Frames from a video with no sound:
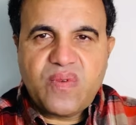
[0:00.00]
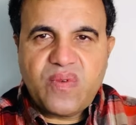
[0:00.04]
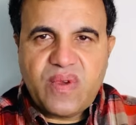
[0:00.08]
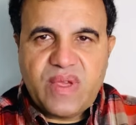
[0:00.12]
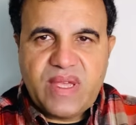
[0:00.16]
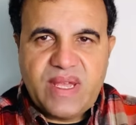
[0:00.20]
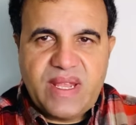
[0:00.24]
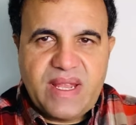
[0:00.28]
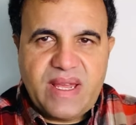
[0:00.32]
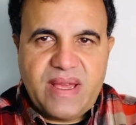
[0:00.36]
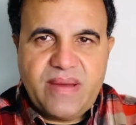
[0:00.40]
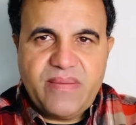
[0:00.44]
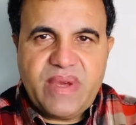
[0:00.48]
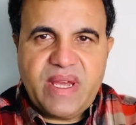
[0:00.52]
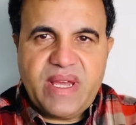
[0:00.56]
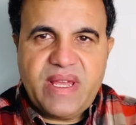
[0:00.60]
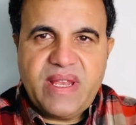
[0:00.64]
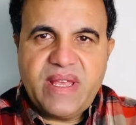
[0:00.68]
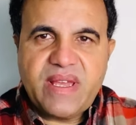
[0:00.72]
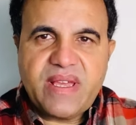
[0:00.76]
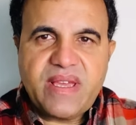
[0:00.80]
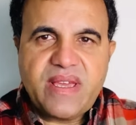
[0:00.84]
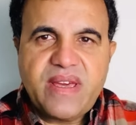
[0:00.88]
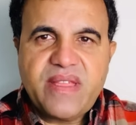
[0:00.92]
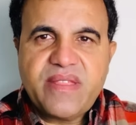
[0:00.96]
كلام
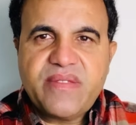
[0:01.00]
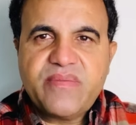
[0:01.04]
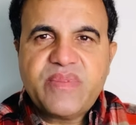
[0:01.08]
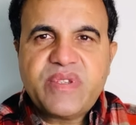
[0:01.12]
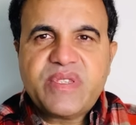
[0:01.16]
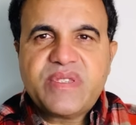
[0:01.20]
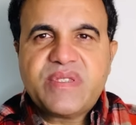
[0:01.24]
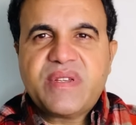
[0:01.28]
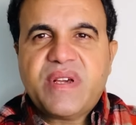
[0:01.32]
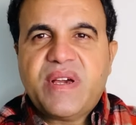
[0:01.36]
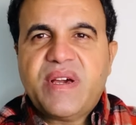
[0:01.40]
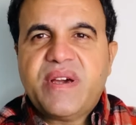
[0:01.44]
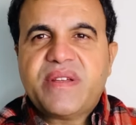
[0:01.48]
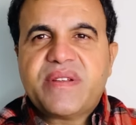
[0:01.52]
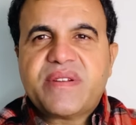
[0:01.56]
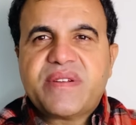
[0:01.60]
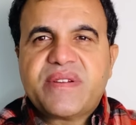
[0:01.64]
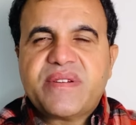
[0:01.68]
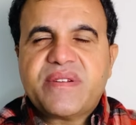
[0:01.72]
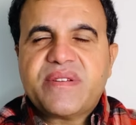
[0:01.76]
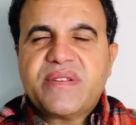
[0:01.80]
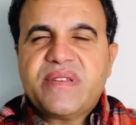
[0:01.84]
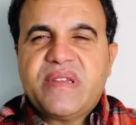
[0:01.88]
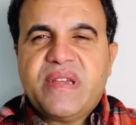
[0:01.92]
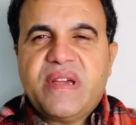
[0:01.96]
على كاظم الساهر
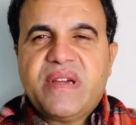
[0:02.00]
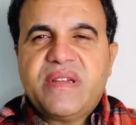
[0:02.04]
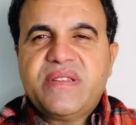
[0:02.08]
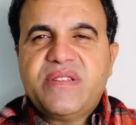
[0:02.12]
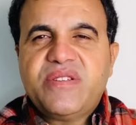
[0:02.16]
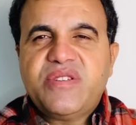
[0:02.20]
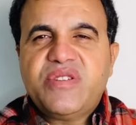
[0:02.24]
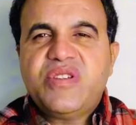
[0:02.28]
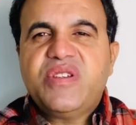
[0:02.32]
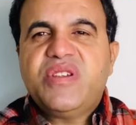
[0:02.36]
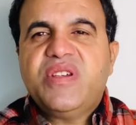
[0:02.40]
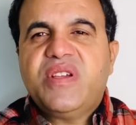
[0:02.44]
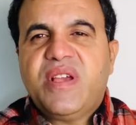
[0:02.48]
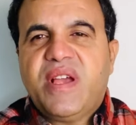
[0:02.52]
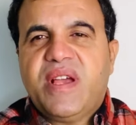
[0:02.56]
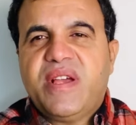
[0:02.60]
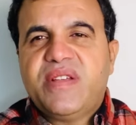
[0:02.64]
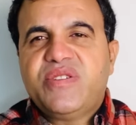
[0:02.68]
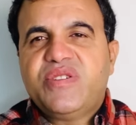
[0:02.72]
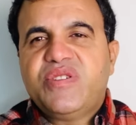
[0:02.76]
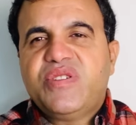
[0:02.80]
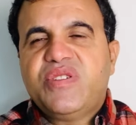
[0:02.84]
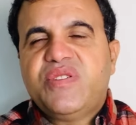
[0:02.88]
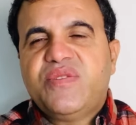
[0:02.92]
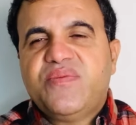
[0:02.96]
يعني شيء
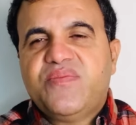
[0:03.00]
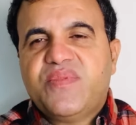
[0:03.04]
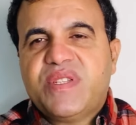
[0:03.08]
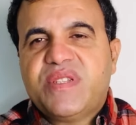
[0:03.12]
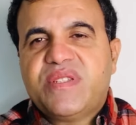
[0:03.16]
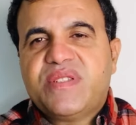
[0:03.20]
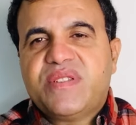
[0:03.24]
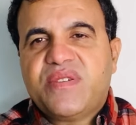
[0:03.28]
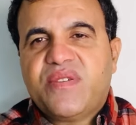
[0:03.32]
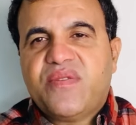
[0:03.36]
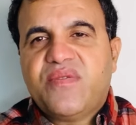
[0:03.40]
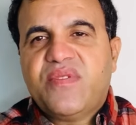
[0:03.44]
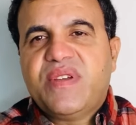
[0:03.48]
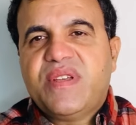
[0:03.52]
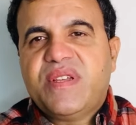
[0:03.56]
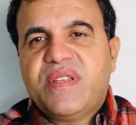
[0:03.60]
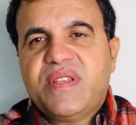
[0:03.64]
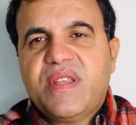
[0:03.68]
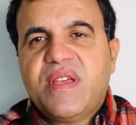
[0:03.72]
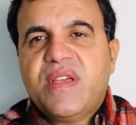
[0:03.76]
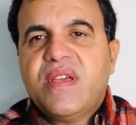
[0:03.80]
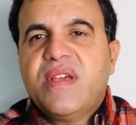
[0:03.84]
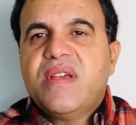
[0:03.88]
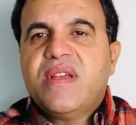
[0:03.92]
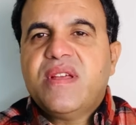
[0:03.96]
عجيب انت وين
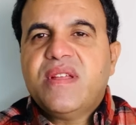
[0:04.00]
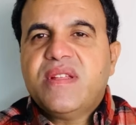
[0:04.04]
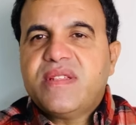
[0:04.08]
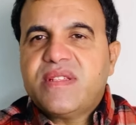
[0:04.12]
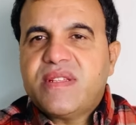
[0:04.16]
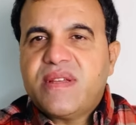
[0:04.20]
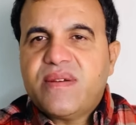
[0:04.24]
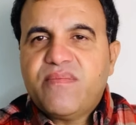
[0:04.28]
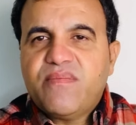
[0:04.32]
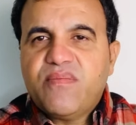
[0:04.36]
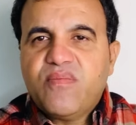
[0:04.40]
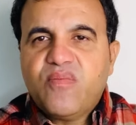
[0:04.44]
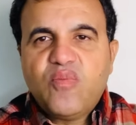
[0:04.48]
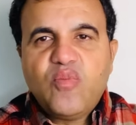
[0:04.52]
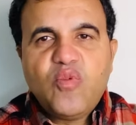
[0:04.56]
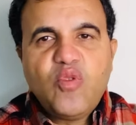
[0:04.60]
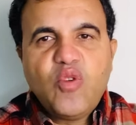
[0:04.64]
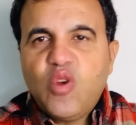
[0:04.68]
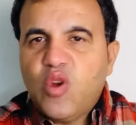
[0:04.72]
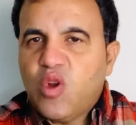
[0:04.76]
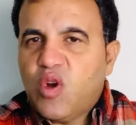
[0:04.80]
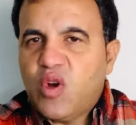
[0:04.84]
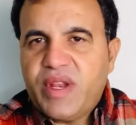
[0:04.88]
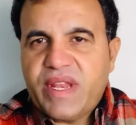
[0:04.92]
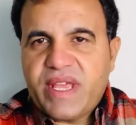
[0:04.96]
انت
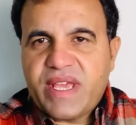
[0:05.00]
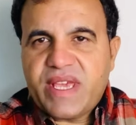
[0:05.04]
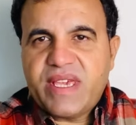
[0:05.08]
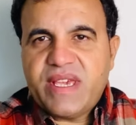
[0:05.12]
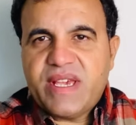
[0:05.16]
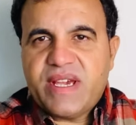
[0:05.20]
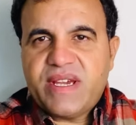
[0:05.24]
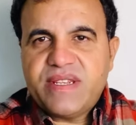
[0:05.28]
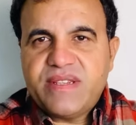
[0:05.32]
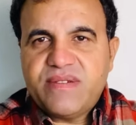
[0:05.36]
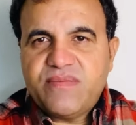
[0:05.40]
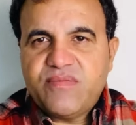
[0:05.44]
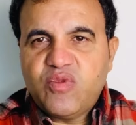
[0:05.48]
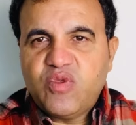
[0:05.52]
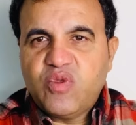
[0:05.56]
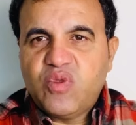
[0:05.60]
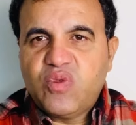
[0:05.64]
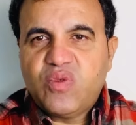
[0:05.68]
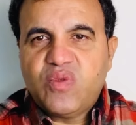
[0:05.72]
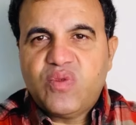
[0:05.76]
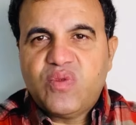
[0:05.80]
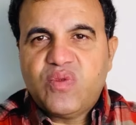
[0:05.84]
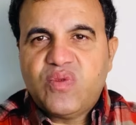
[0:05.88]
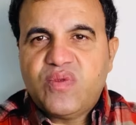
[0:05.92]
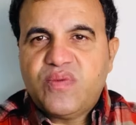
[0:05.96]
مو لونك يعني
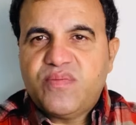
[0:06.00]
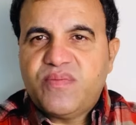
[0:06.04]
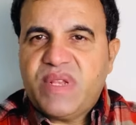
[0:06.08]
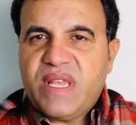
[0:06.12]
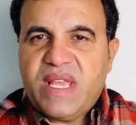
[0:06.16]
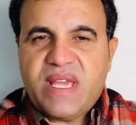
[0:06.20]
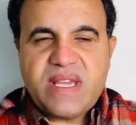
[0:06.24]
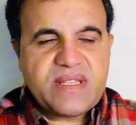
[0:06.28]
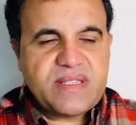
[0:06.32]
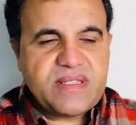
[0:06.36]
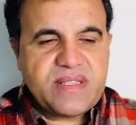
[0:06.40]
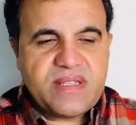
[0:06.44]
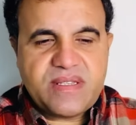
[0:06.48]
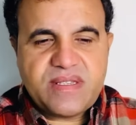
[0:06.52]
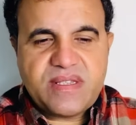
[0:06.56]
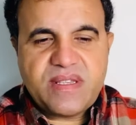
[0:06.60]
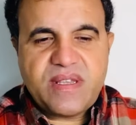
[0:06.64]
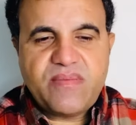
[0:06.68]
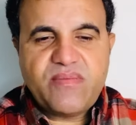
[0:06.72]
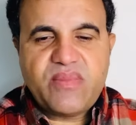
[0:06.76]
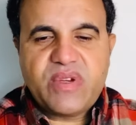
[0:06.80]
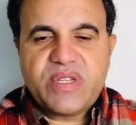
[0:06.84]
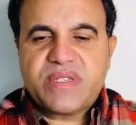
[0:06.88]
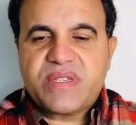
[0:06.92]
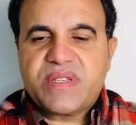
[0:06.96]
مو بالعكس
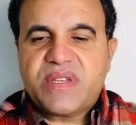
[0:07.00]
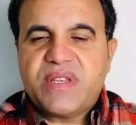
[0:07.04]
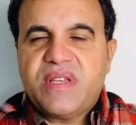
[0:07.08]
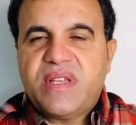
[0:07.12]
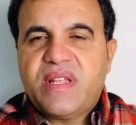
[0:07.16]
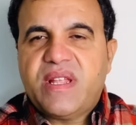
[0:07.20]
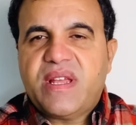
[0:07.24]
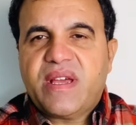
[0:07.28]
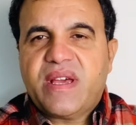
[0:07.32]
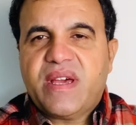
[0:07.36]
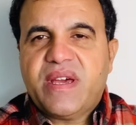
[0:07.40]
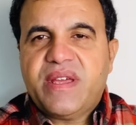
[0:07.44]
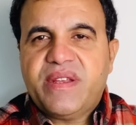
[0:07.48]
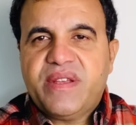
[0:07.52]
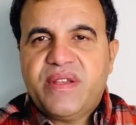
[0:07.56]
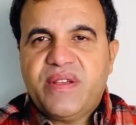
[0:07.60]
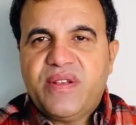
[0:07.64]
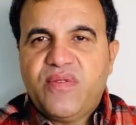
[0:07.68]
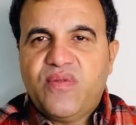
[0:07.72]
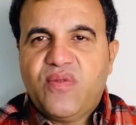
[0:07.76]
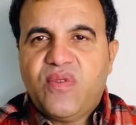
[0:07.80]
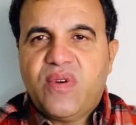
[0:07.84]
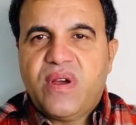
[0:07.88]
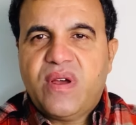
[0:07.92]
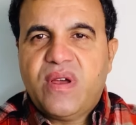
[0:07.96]
حسين البصري الاغاني
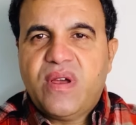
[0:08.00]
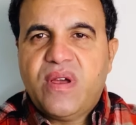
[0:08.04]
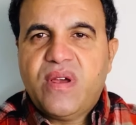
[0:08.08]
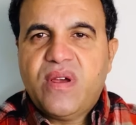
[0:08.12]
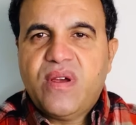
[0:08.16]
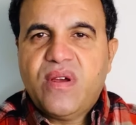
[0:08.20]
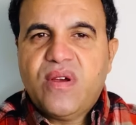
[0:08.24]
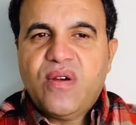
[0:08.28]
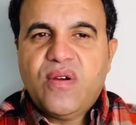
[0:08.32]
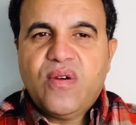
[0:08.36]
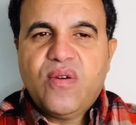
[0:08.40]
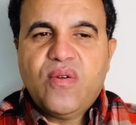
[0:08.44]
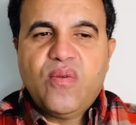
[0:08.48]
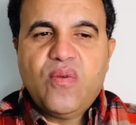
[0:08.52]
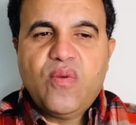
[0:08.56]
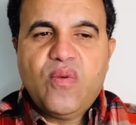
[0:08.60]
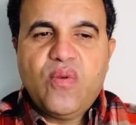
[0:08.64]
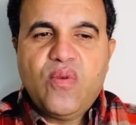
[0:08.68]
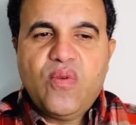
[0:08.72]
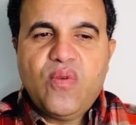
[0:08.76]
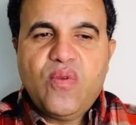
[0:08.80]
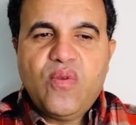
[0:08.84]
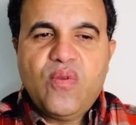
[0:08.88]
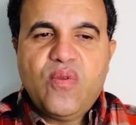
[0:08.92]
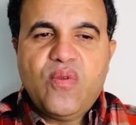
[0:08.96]
حلوه
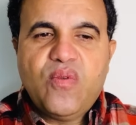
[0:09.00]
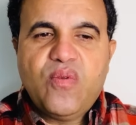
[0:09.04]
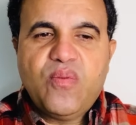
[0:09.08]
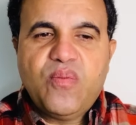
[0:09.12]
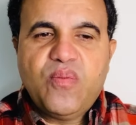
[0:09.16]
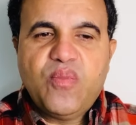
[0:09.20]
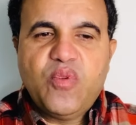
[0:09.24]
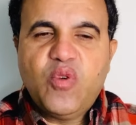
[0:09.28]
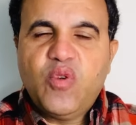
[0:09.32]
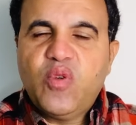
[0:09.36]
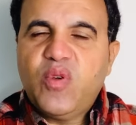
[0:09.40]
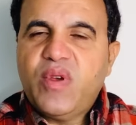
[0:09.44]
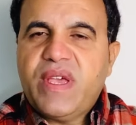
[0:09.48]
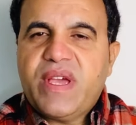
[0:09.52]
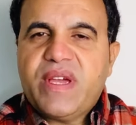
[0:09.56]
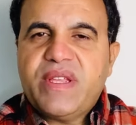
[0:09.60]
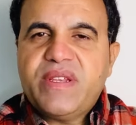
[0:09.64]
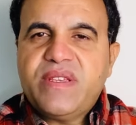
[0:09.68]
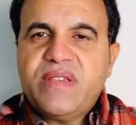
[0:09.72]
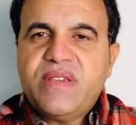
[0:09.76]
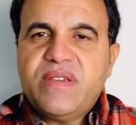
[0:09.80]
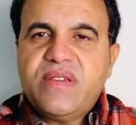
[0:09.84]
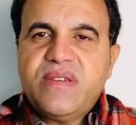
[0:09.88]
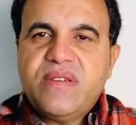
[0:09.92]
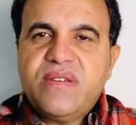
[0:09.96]
ومو
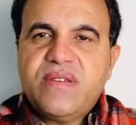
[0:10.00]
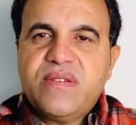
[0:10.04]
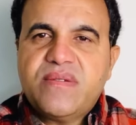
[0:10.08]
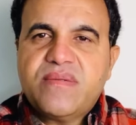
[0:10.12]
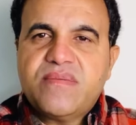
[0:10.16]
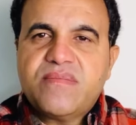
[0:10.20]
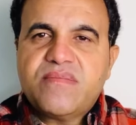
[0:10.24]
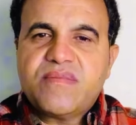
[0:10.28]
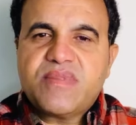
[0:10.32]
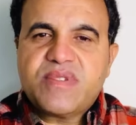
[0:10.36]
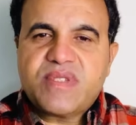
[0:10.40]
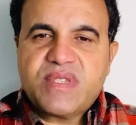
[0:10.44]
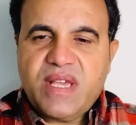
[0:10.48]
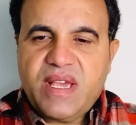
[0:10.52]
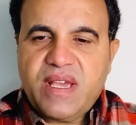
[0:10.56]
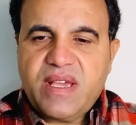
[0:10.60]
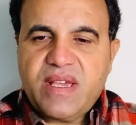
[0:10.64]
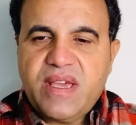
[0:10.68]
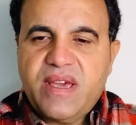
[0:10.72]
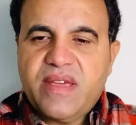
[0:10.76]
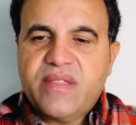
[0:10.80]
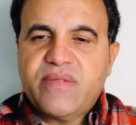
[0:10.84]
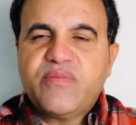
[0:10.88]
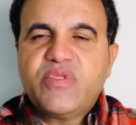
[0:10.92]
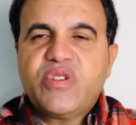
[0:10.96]
يعني صح
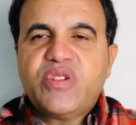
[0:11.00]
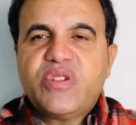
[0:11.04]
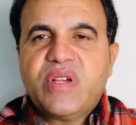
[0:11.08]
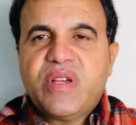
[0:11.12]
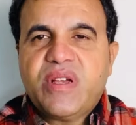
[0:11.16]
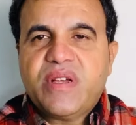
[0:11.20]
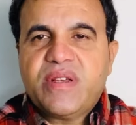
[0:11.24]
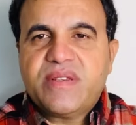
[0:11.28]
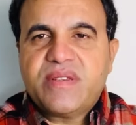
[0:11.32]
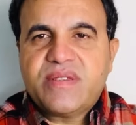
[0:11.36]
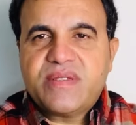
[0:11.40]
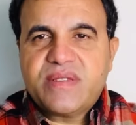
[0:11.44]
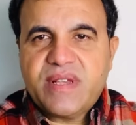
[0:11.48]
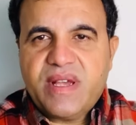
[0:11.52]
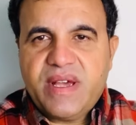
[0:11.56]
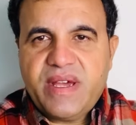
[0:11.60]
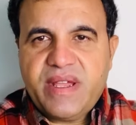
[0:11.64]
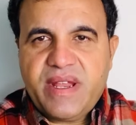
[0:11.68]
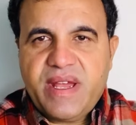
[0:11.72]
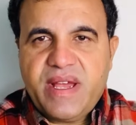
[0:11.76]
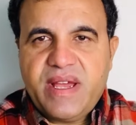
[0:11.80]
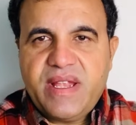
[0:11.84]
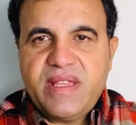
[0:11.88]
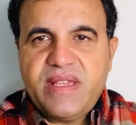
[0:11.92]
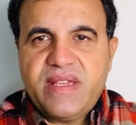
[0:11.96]
كاظم
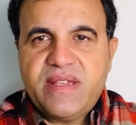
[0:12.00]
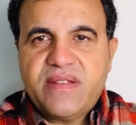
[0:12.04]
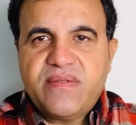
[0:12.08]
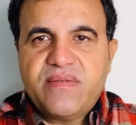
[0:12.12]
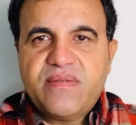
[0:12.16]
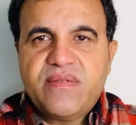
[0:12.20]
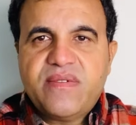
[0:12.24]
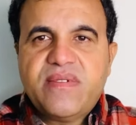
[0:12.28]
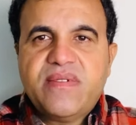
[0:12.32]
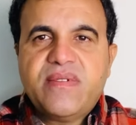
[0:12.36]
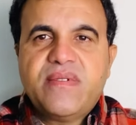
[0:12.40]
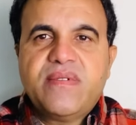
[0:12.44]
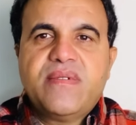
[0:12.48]
الساهر حاليا